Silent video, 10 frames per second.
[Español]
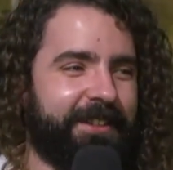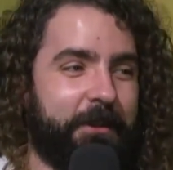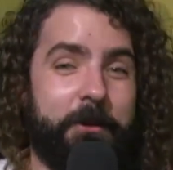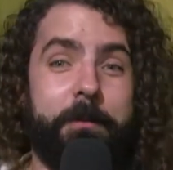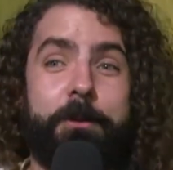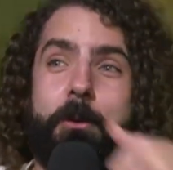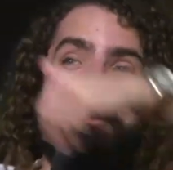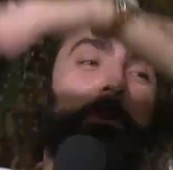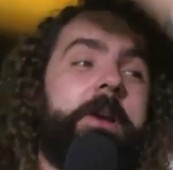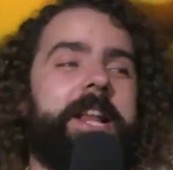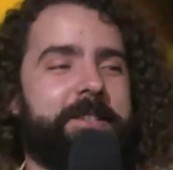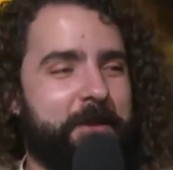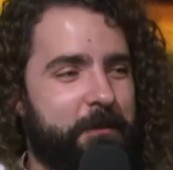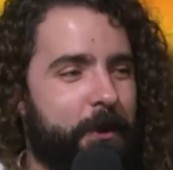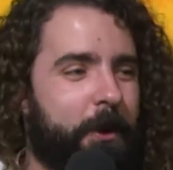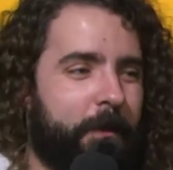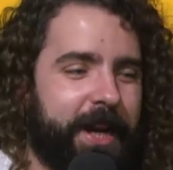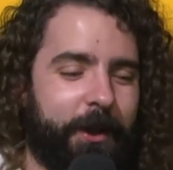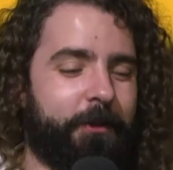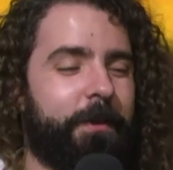no me tocó entonar, es algo muy
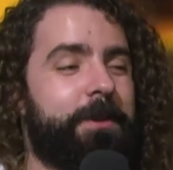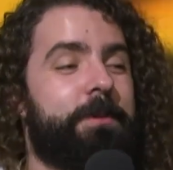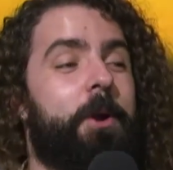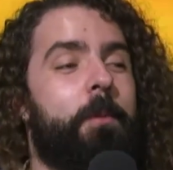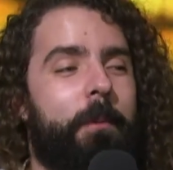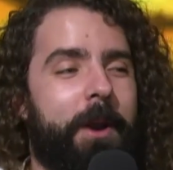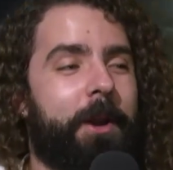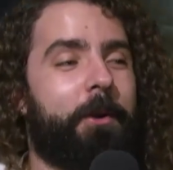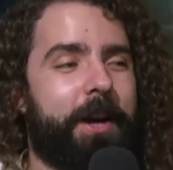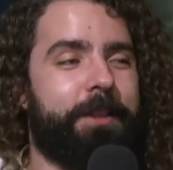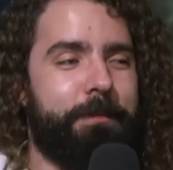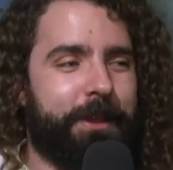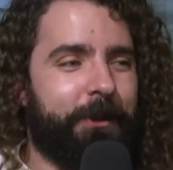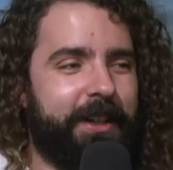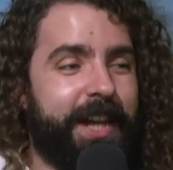complicado, fue más bien como hablar con ritmito.